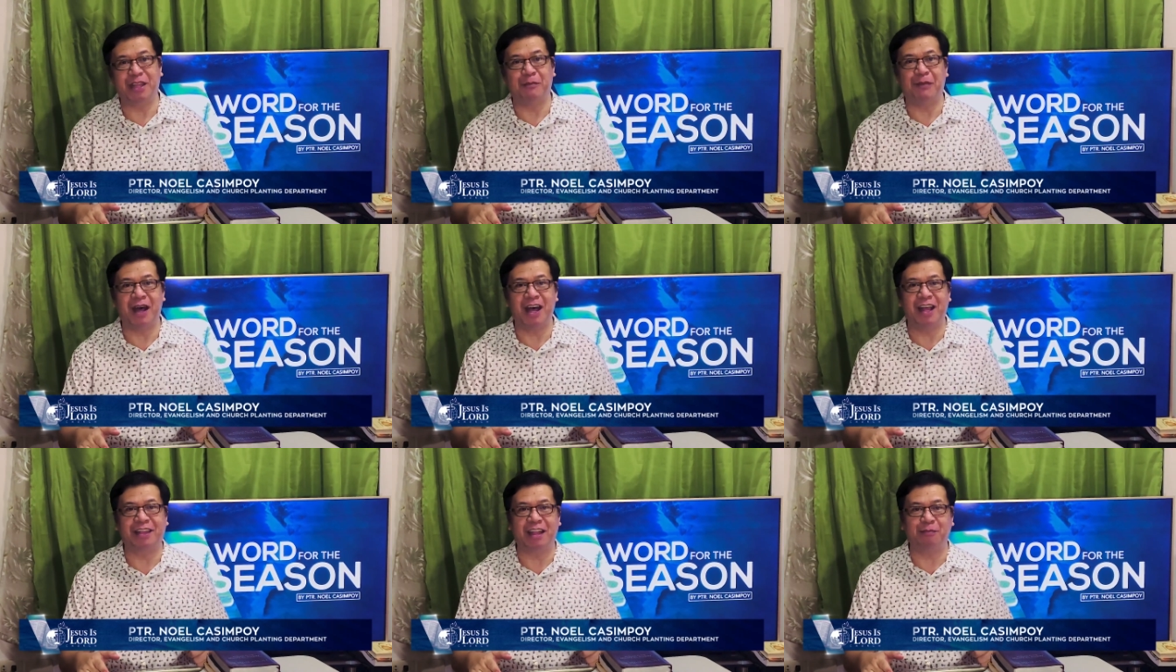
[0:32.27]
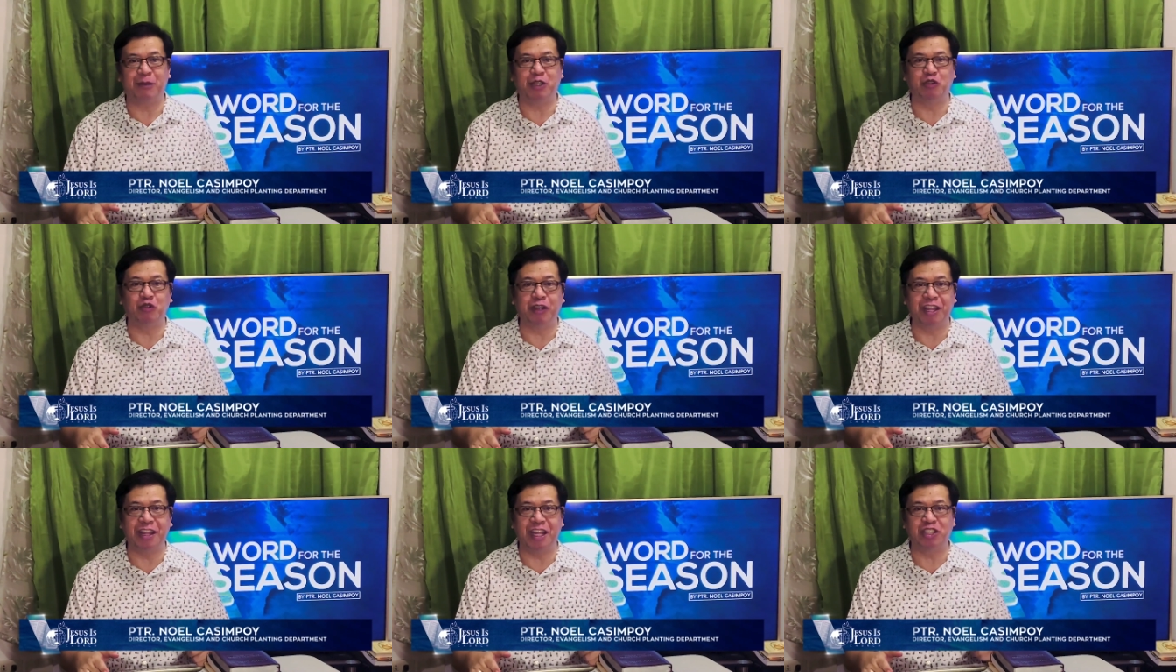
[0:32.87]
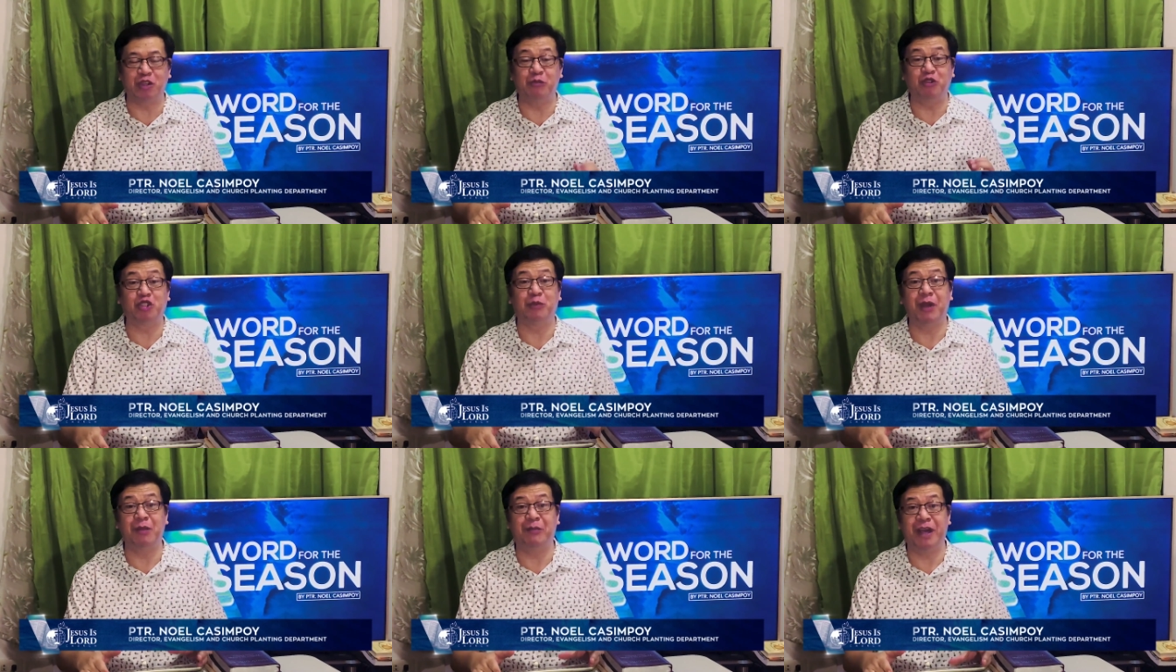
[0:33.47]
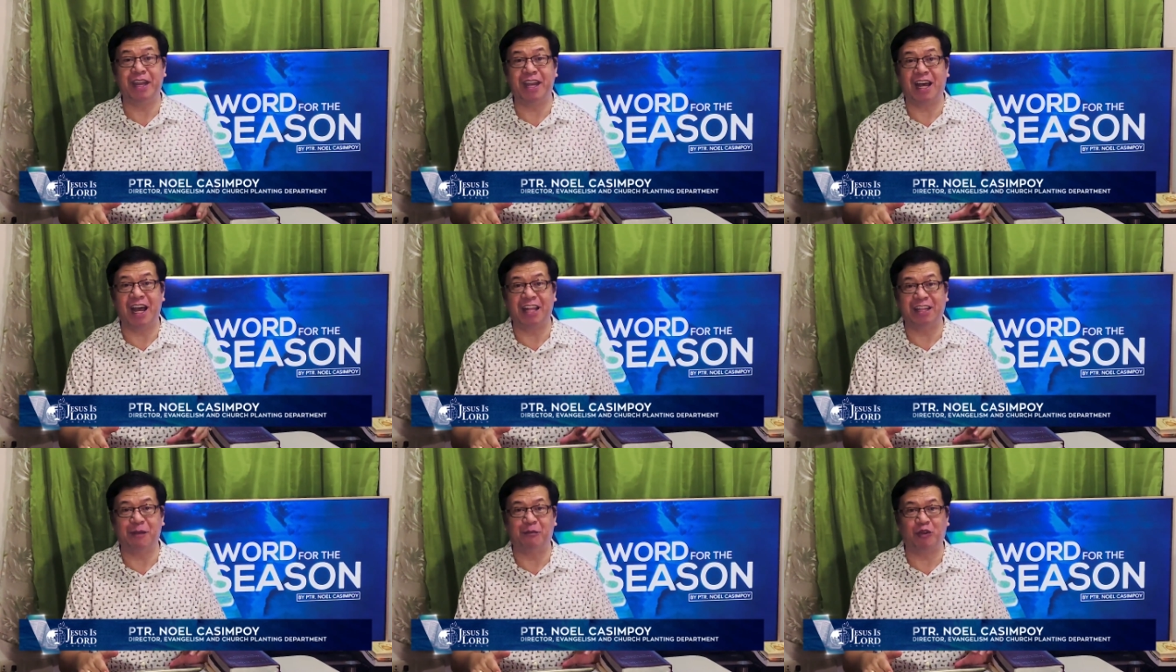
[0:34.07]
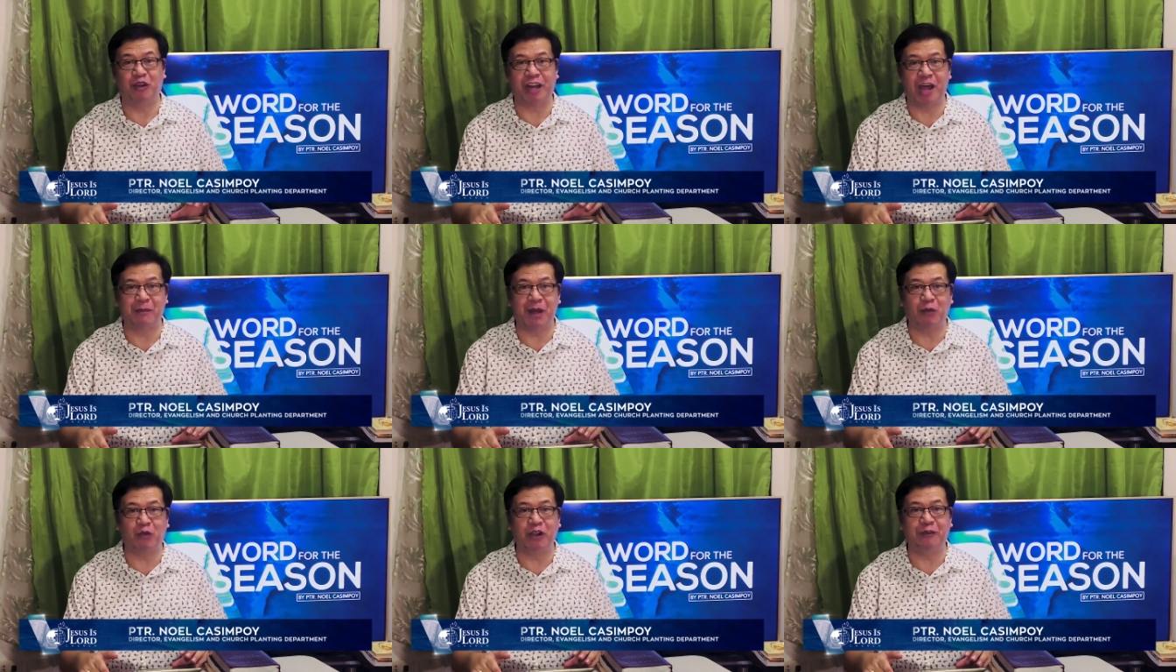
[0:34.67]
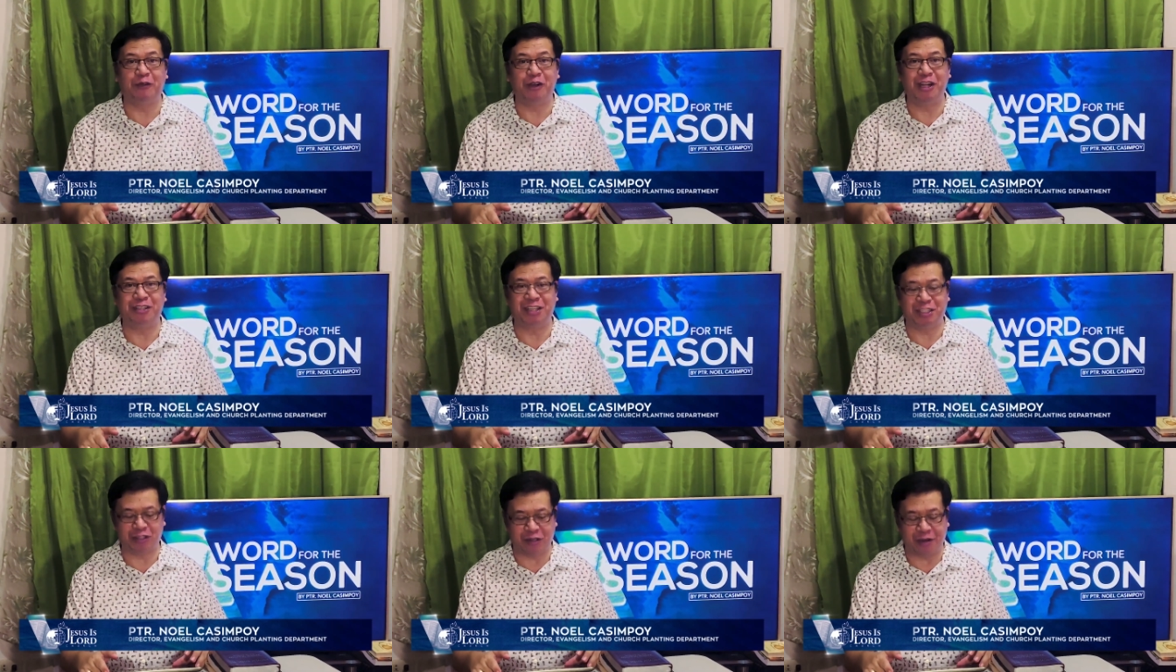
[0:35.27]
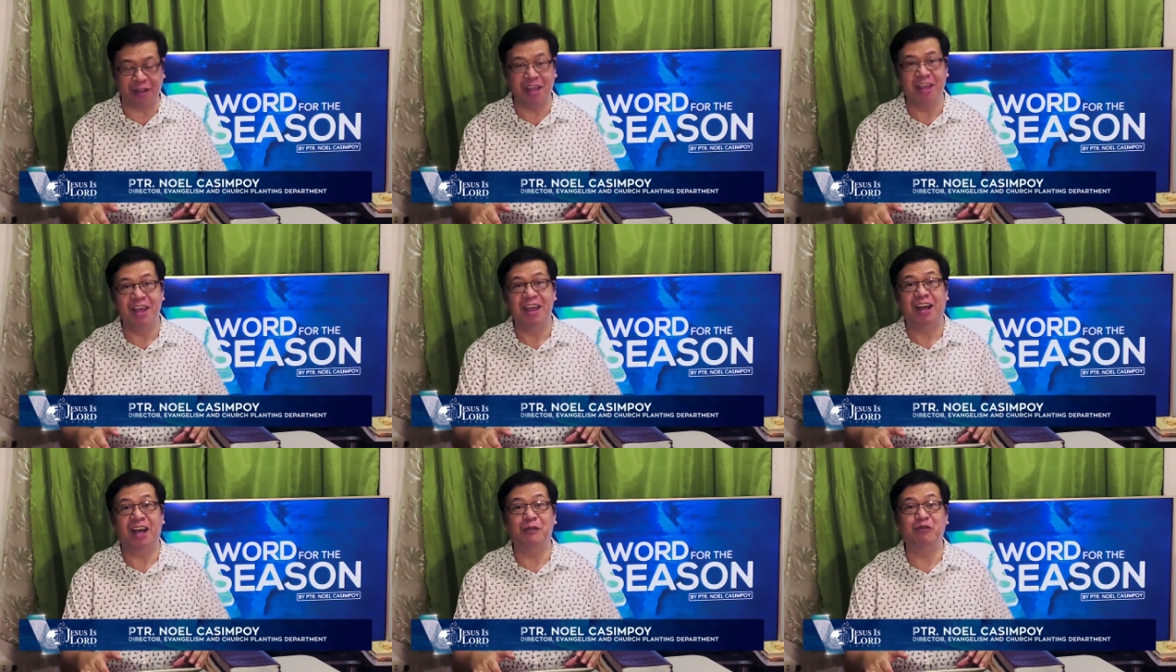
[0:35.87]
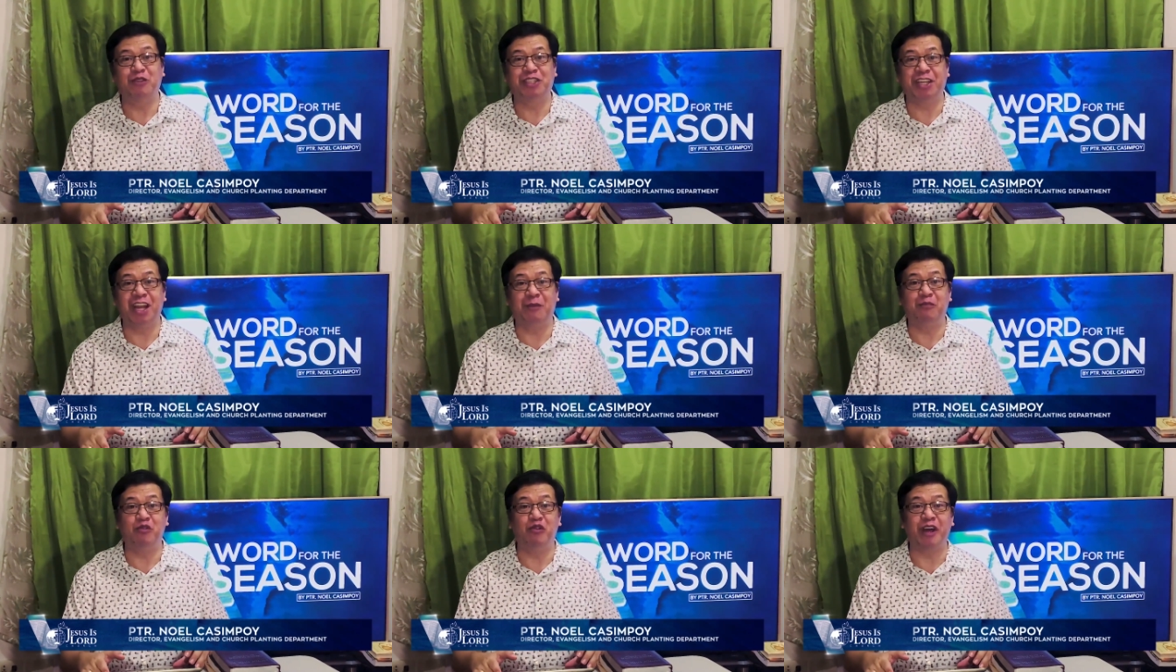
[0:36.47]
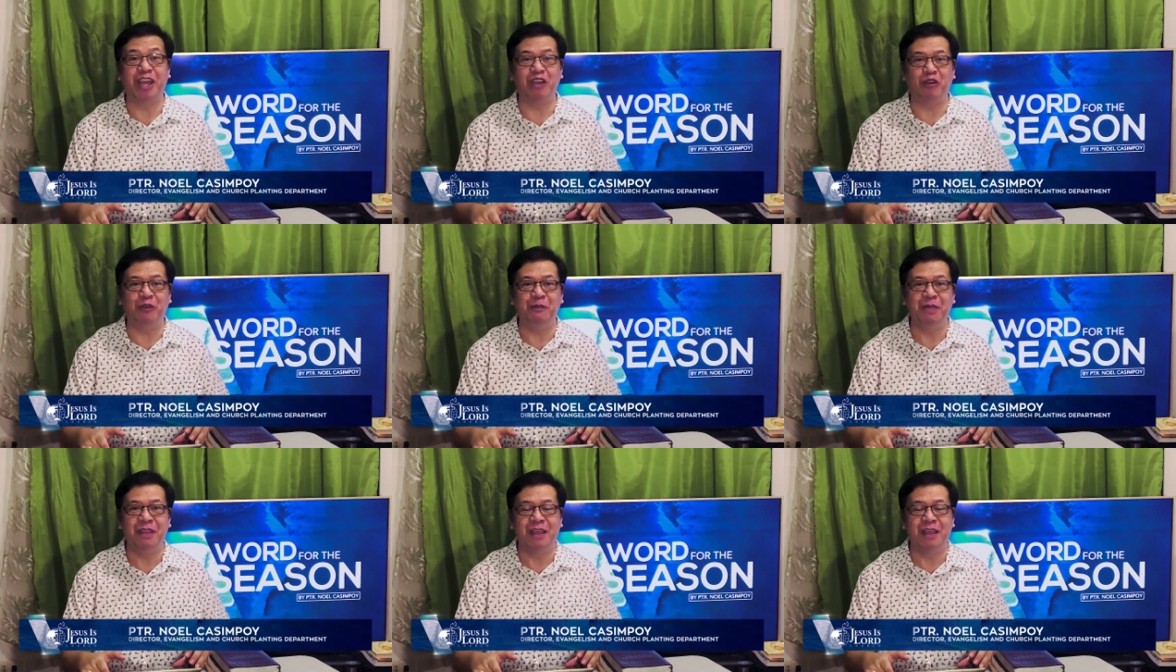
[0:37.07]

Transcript: matapat at pasugid na sumusubaybay ng ating programang Word for the Season. Kamusta na po kayo?